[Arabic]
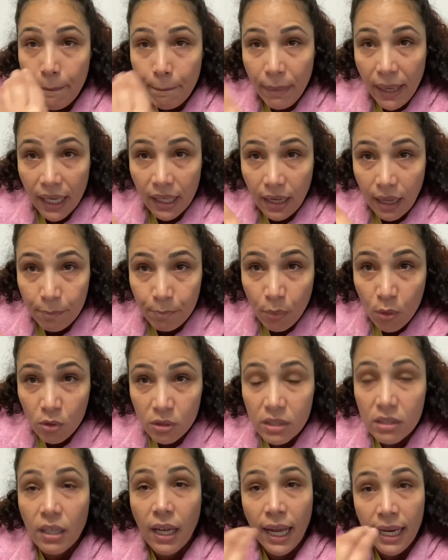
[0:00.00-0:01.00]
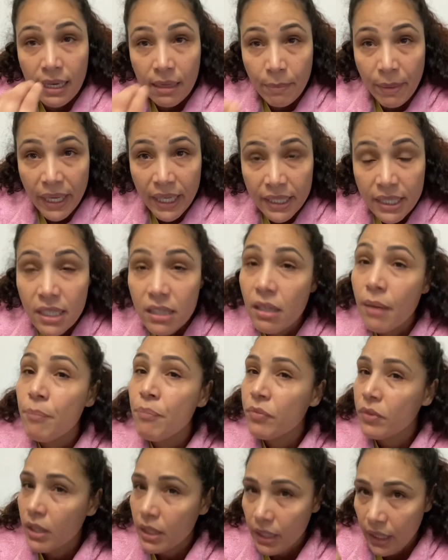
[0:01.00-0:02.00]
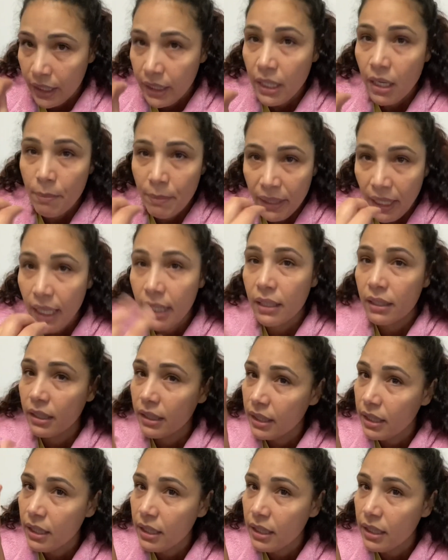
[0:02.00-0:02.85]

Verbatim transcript: باغ لا بوست على البريد يعني راه من حقك